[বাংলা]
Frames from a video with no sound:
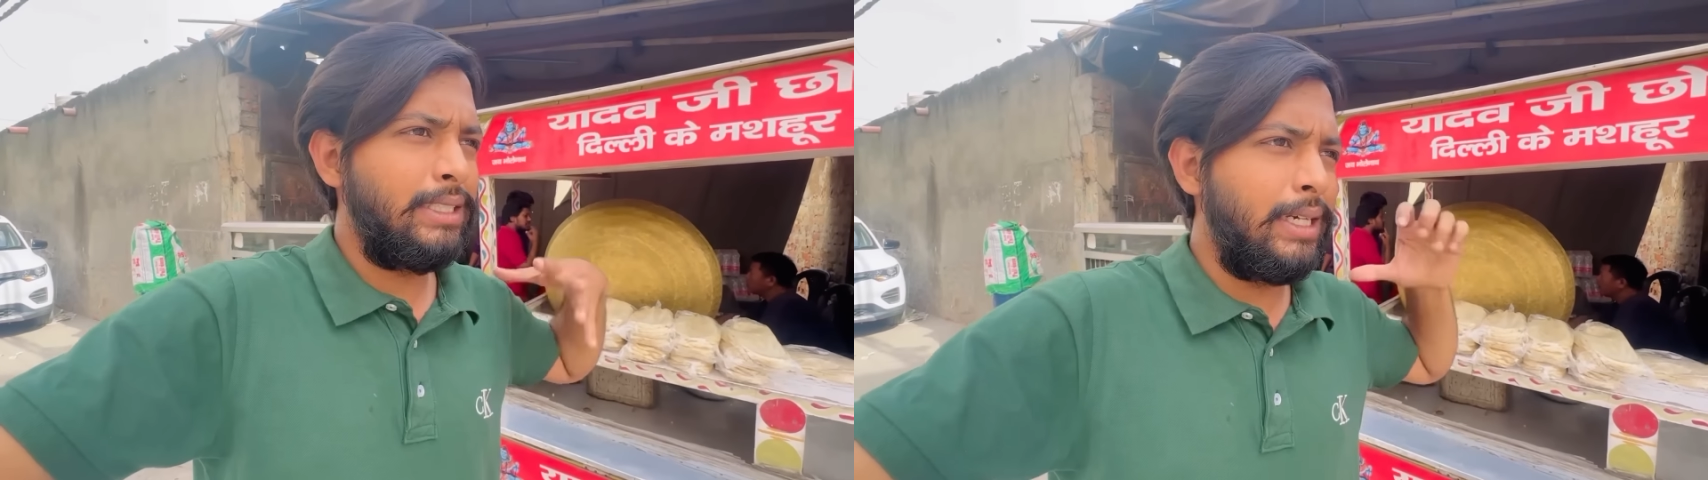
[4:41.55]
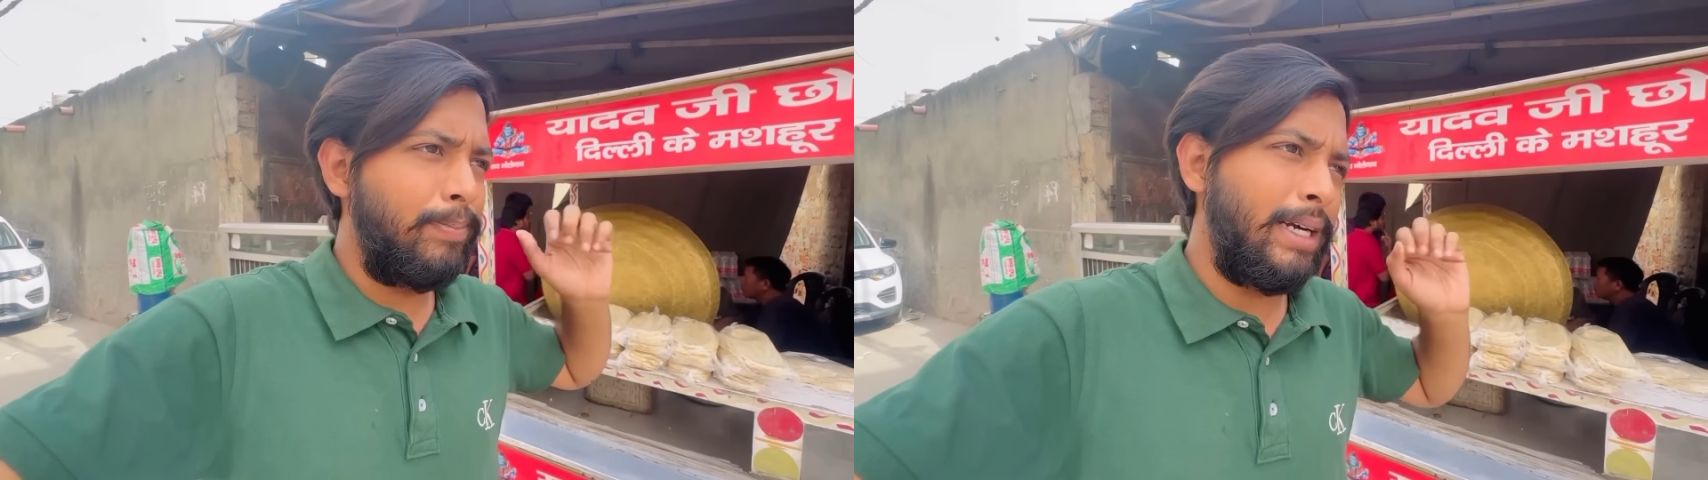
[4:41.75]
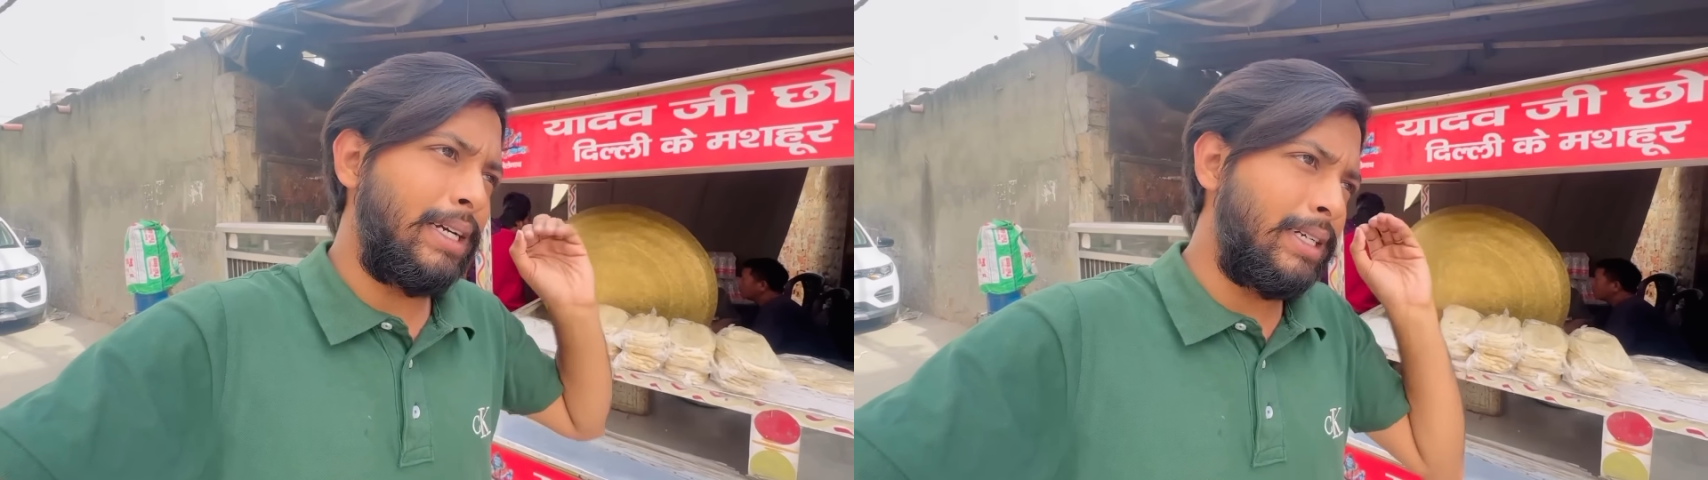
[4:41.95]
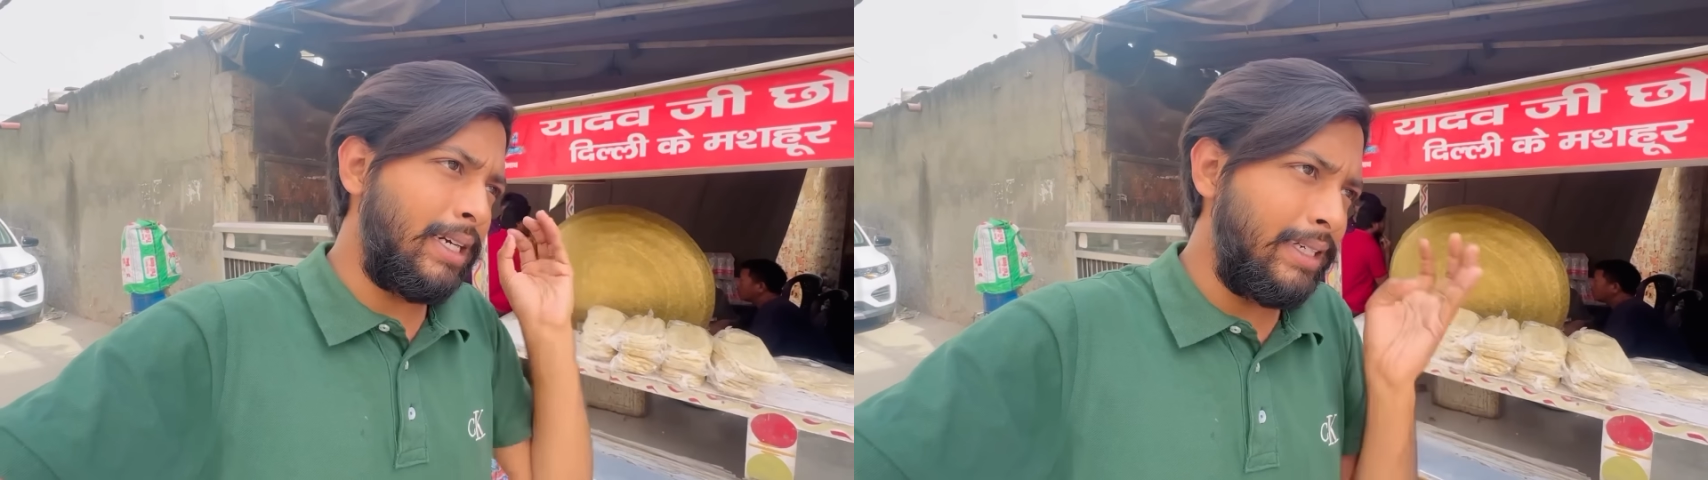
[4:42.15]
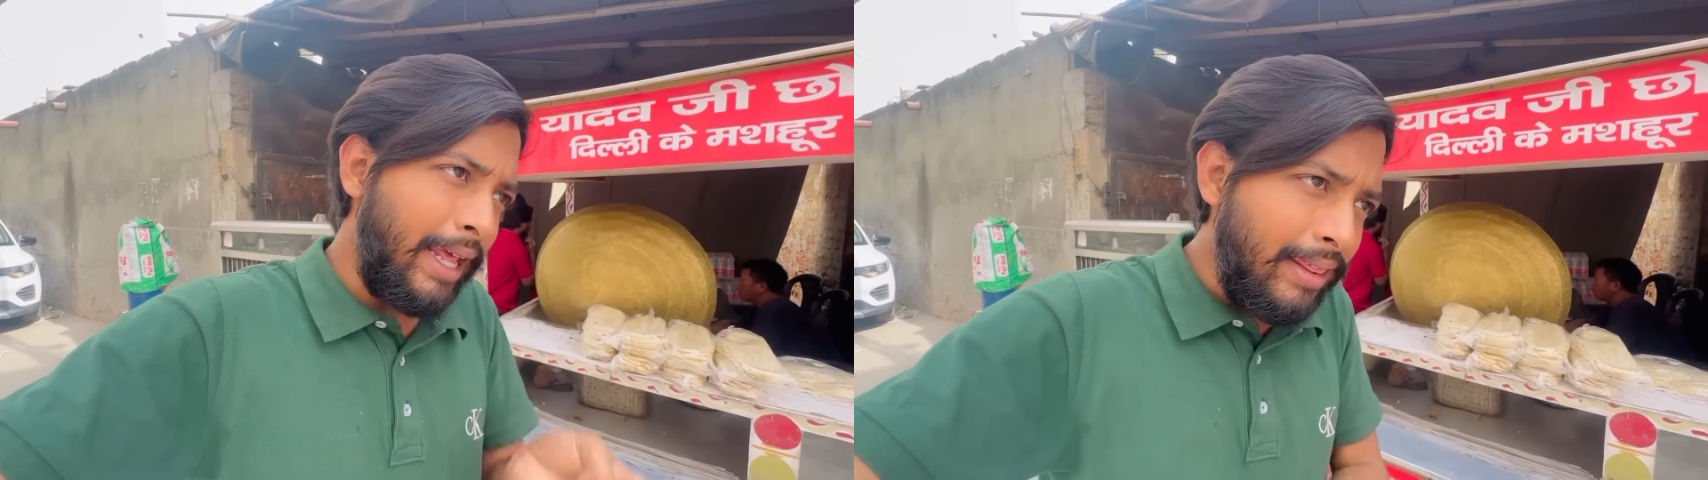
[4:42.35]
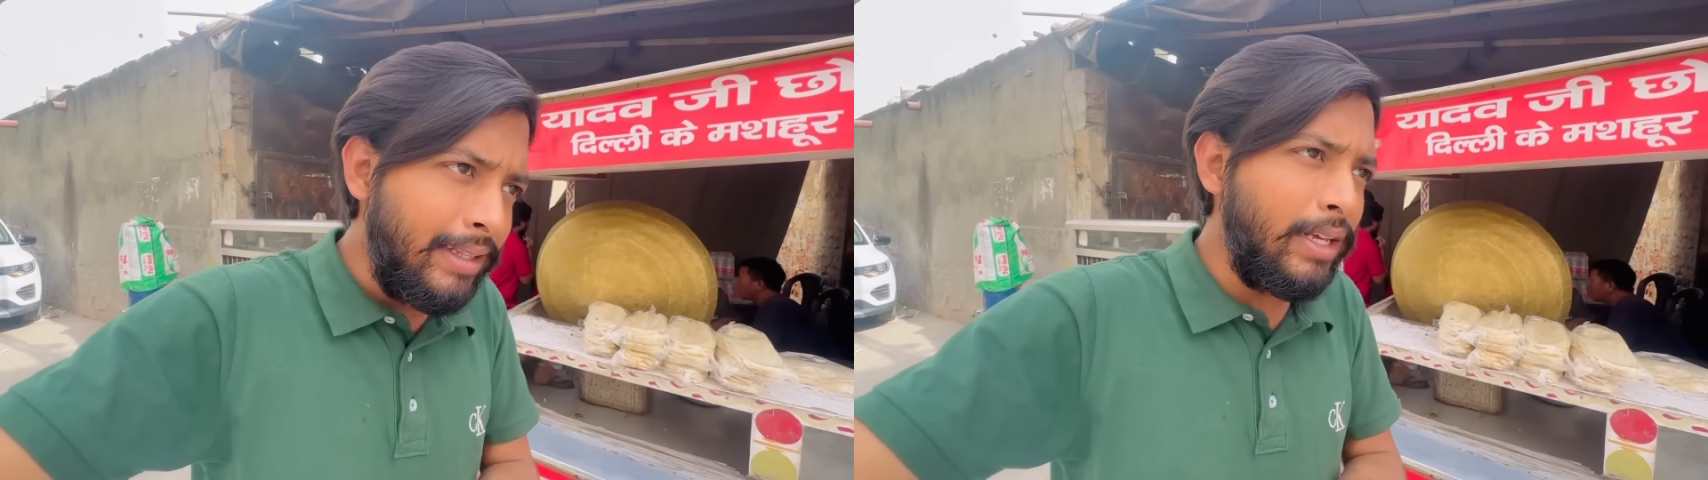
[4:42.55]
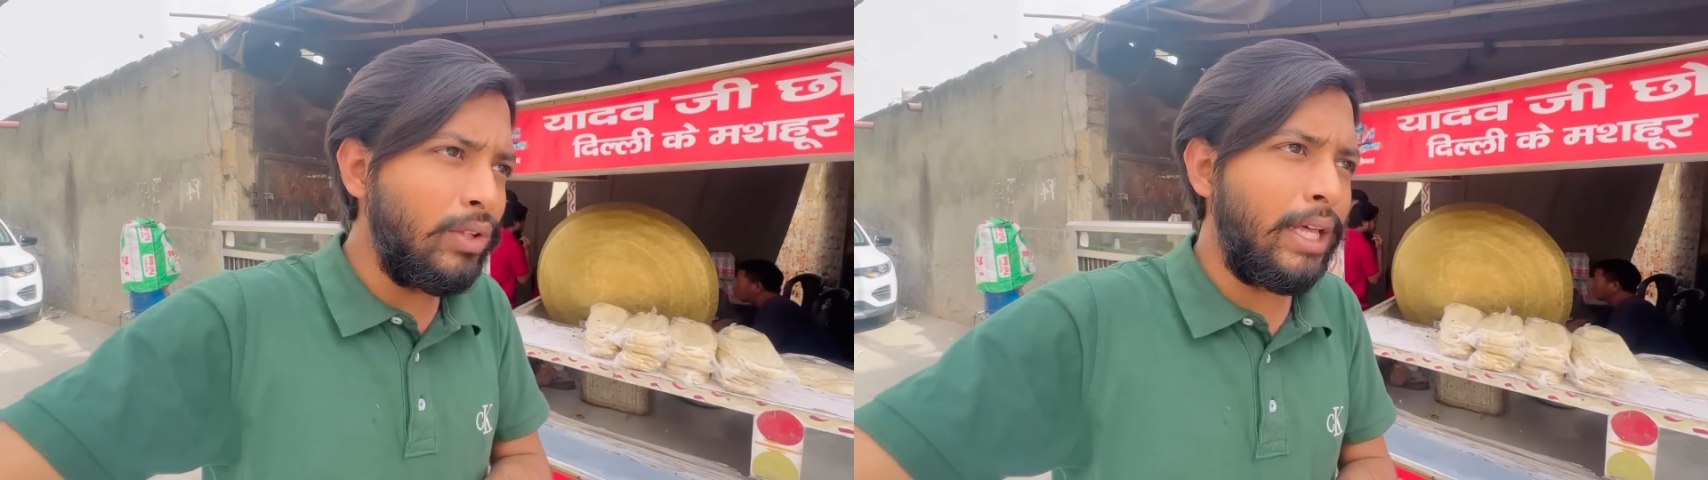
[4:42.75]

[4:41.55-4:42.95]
যে প্ল্যাটারটা টেস্টিও